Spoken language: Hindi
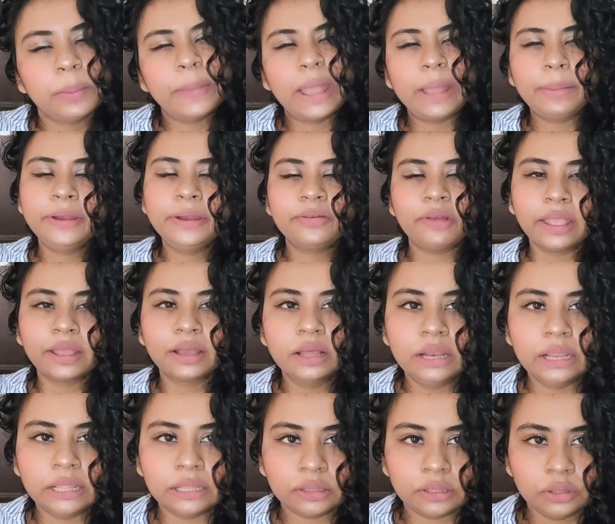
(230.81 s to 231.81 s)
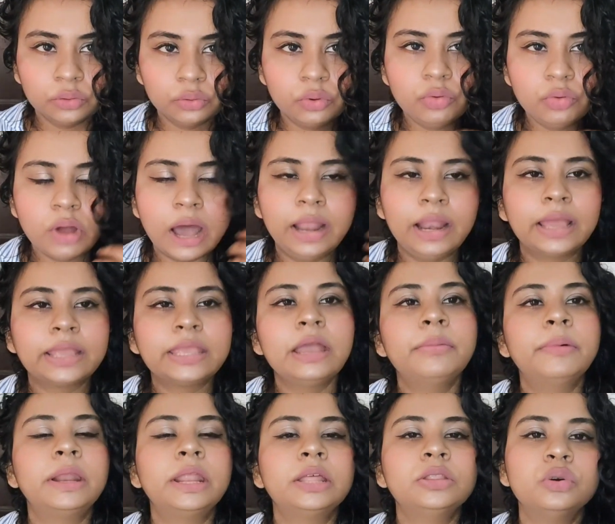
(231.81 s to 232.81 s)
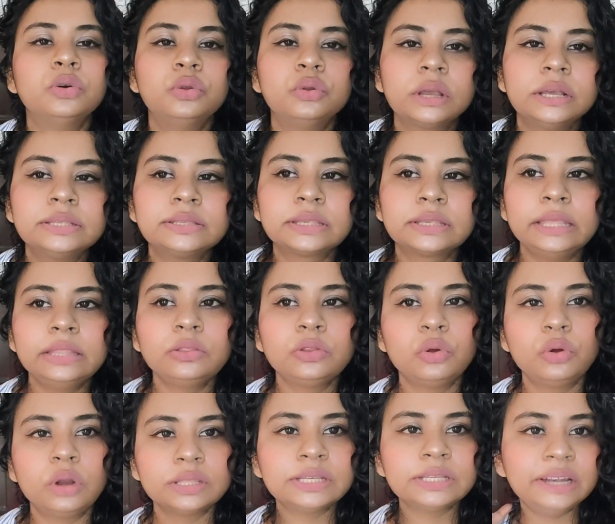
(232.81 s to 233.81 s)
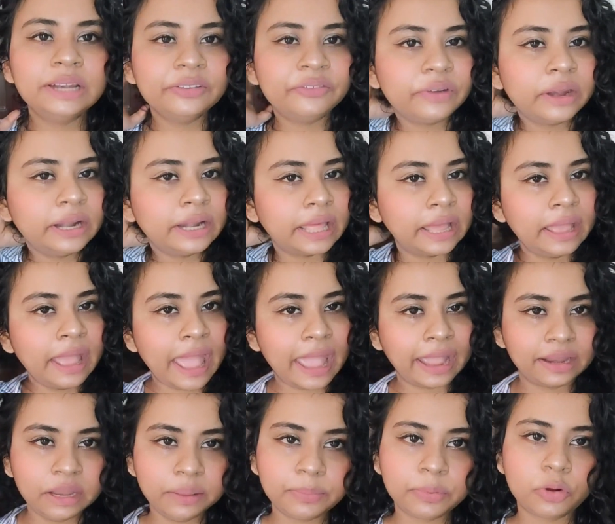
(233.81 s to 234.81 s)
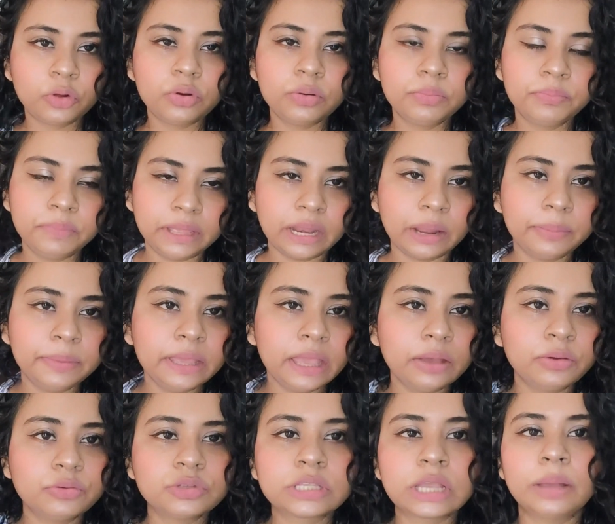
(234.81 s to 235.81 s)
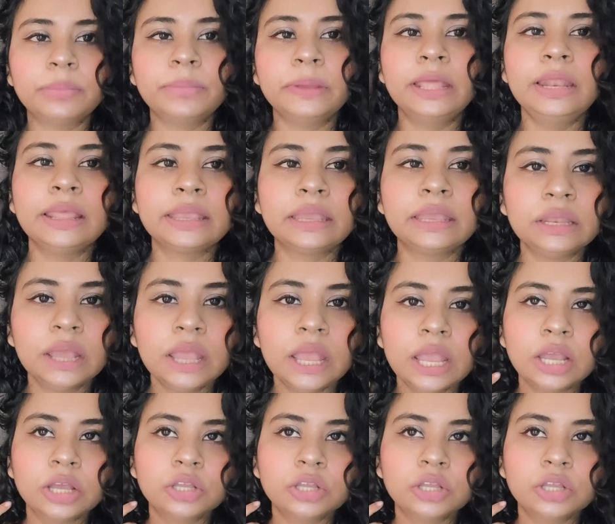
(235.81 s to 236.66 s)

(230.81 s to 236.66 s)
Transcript: मैं भी ट्राई कर लेती हूँ हालांकि हमारा दोनों का स्किन थोड़ा सा डिफरेंट है एक्ने प्रोन मेरा भी है उसका भी है लेकिन